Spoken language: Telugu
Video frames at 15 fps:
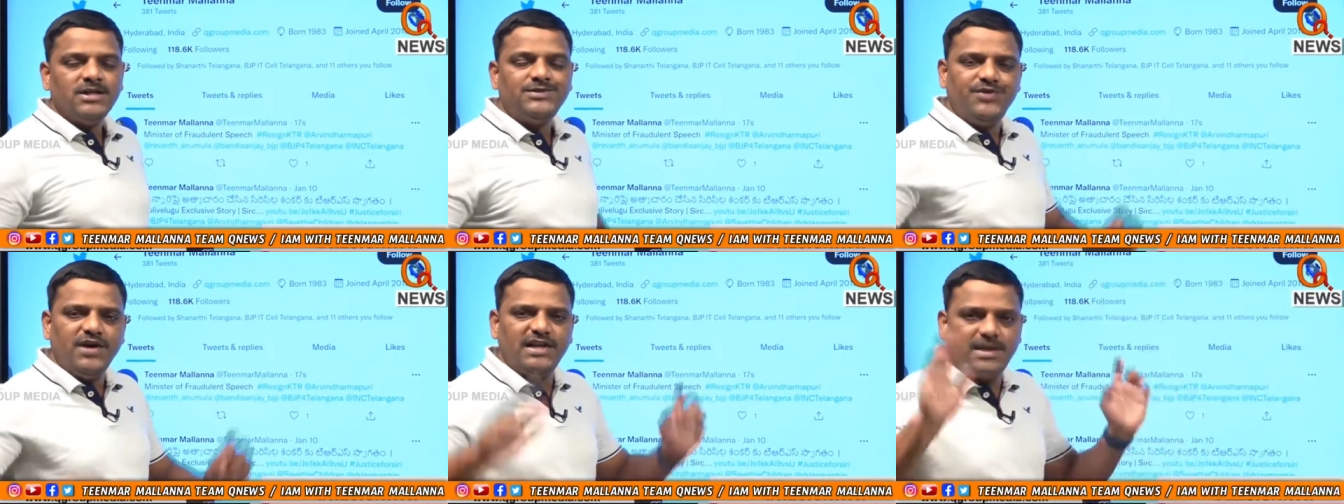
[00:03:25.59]

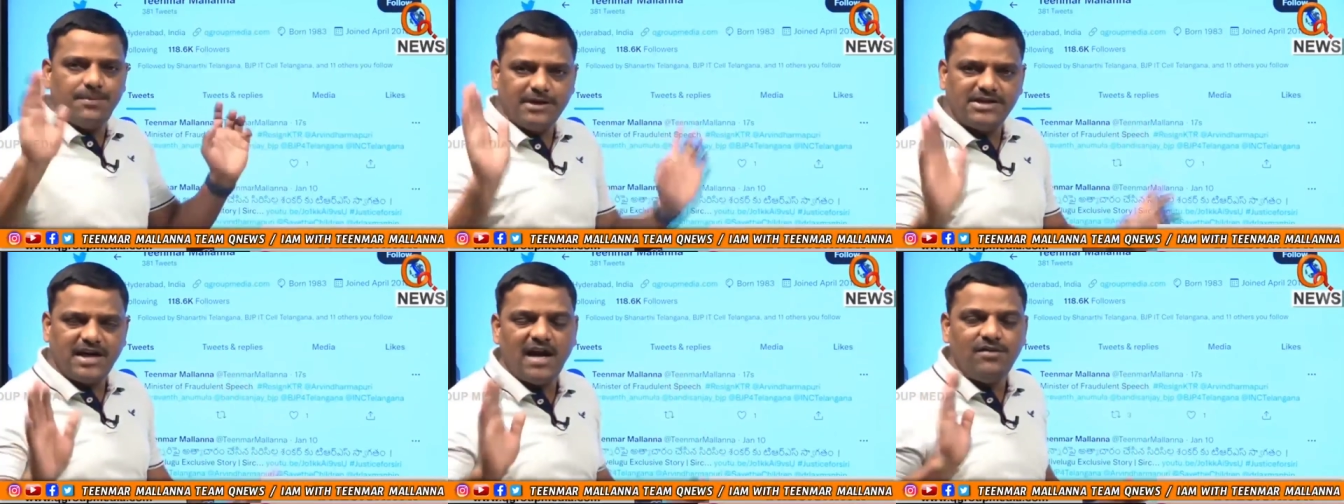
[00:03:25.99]

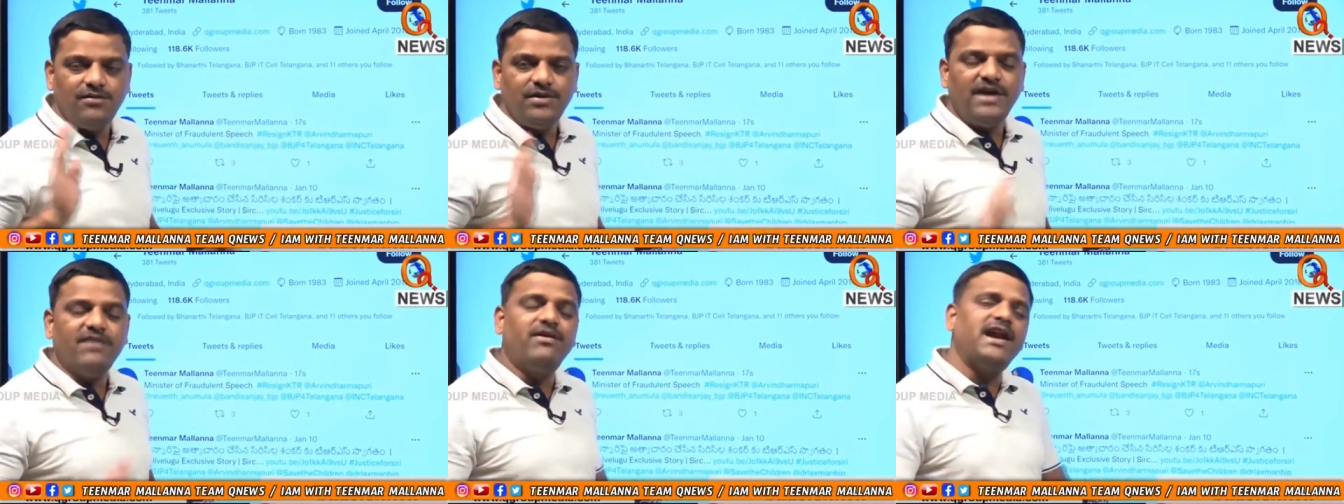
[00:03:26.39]
శ్వేతపత్రాలు
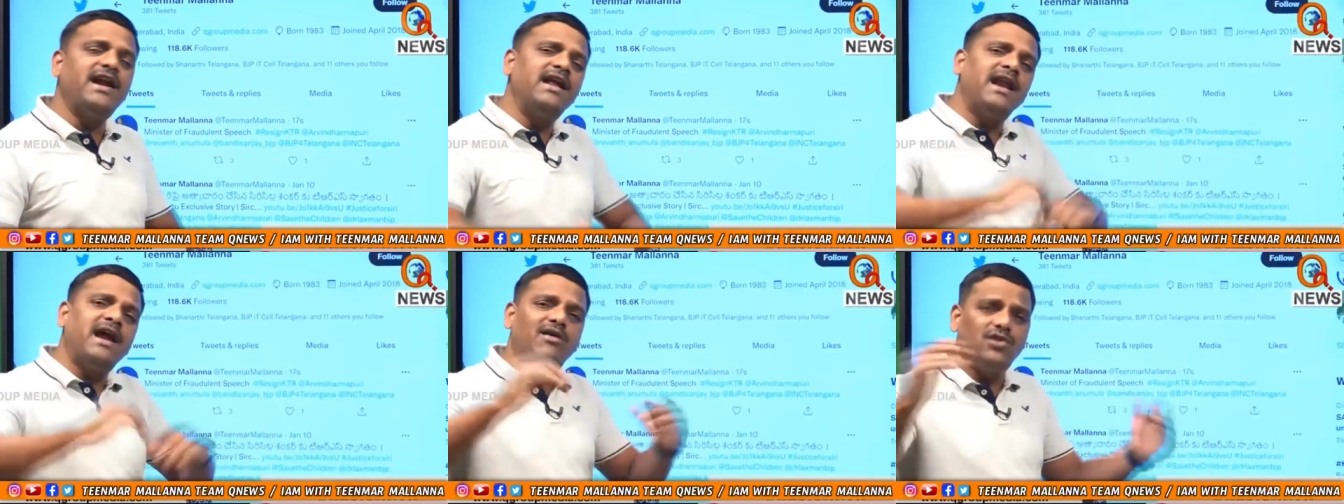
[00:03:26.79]

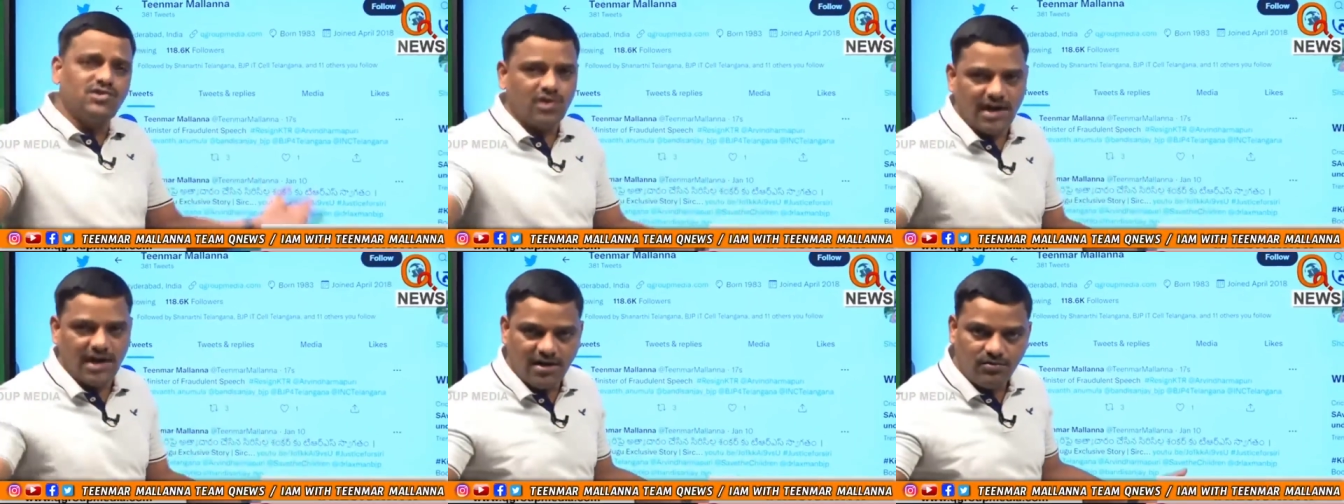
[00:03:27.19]
ఎవరైనా
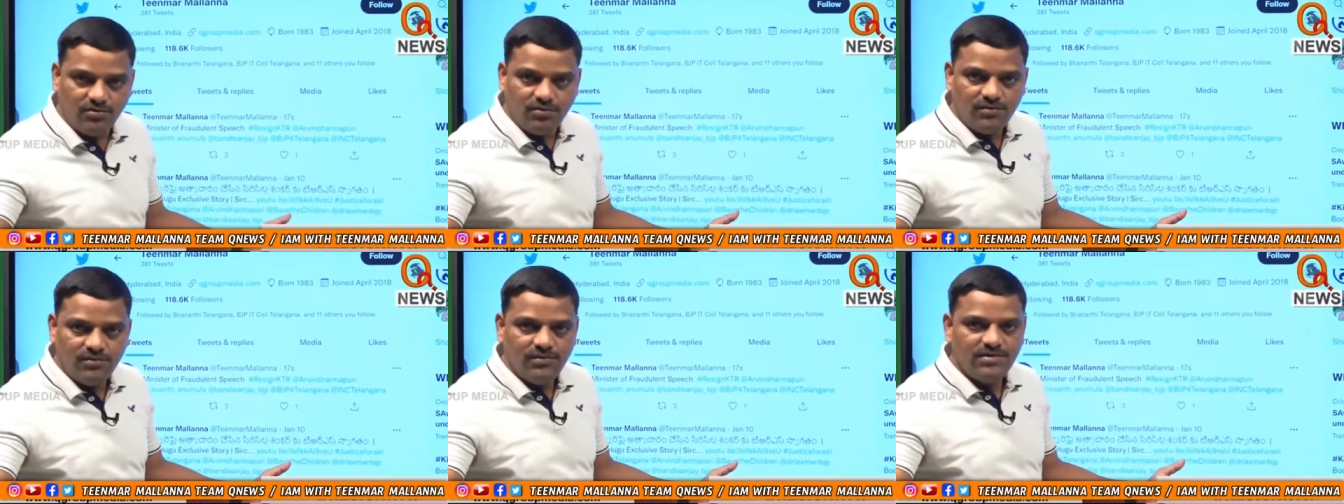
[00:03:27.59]
రావచ్చు అన్నాడు
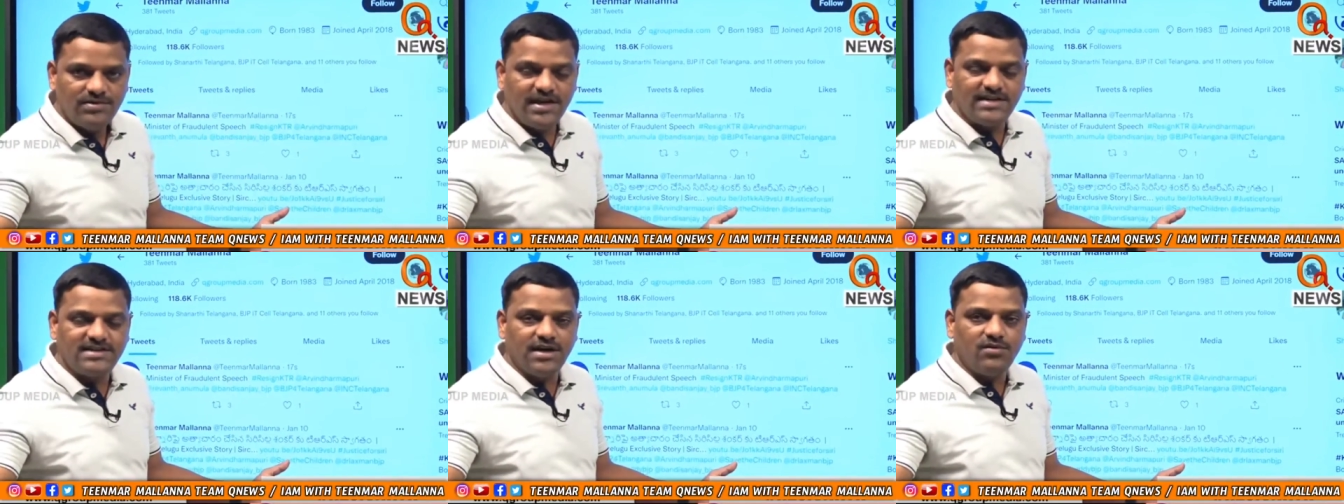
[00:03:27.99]

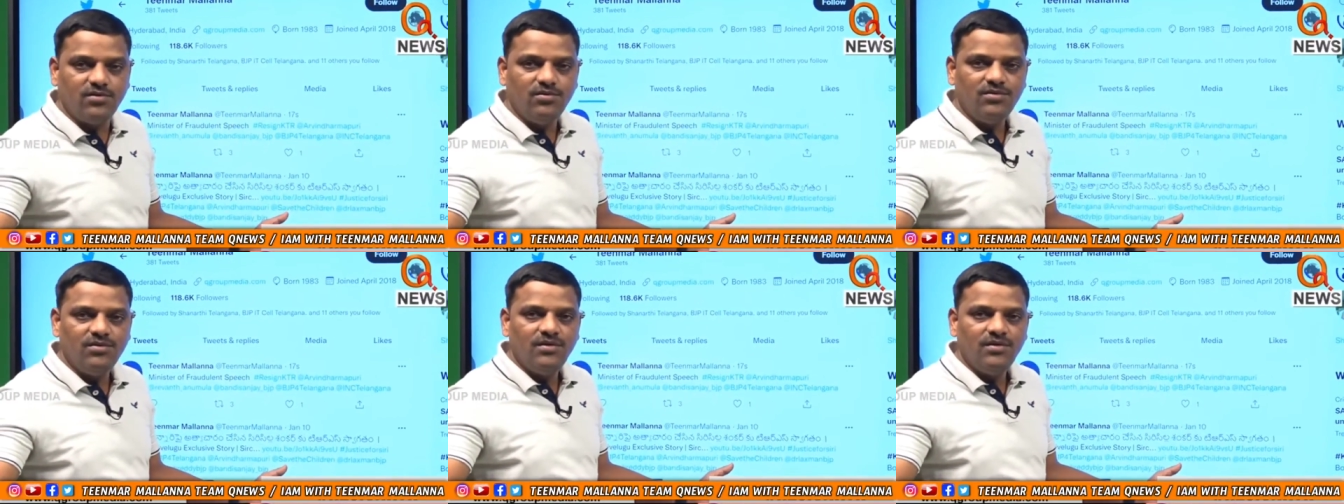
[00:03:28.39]
చర్చకు